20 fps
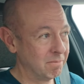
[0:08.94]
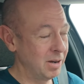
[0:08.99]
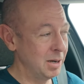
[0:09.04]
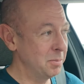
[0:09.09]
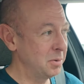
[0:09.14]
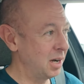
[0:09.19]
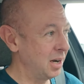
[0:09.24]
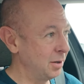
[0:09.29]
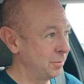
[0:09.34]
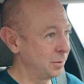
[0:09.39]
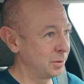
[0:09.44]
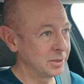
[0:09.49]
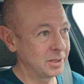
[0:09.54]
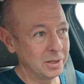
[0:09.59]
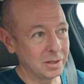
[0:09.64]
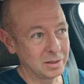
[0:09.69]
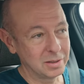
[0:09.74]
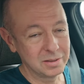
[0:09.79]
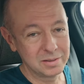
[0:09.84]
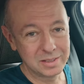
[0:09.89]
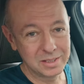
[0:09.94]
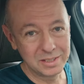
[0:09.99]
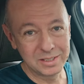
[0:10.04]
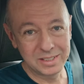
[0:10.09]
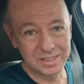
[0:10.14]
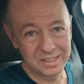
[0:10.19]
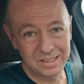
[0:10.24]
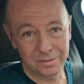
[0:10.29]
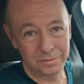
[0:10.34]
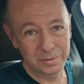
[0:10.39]
weil man einfach ja,
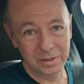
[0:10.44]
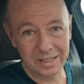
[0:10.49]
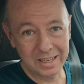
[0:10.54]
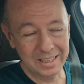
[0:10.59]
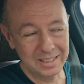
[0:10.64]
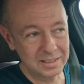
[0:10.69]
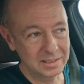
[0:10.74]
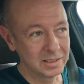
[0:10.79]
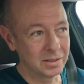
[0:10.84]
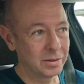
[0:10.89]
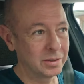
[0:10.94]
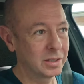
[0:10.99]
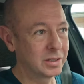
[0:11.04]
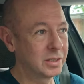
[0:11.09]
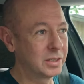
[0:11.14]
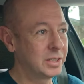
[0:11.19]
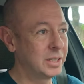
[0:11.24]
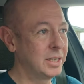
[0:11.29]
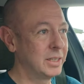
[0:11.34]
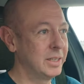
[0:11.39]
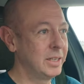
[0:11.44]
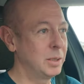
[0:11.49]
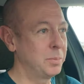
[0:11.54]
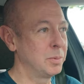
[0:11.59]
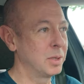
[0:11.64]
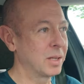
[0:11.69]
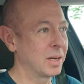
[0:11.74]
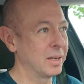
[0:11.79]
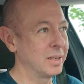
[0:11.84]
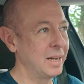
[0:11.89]
das vergessen hat oder sich
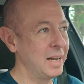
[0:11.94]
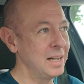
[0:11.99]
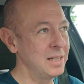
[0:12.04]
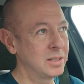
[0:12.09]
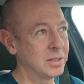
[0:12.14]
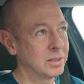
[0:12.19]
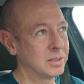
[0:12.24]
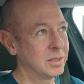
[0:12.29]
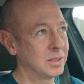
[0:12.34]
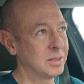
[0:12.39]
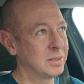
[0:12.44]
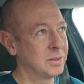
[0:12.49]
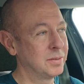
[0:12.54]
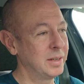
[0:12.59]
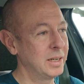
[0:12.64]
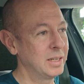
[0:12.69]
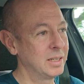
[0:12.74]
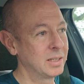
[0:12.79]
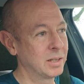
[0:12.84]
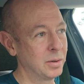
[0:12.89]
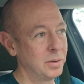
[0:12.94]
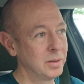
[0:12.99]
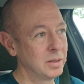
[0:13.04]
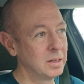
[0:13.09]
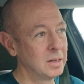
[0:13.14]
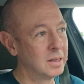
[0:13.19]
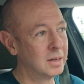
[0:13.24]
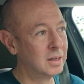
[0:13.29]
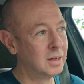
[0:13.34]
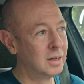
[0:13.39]
nicht mehr daran hält, das, aus welchen
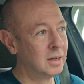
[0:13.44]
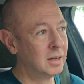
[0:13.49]
Gründen.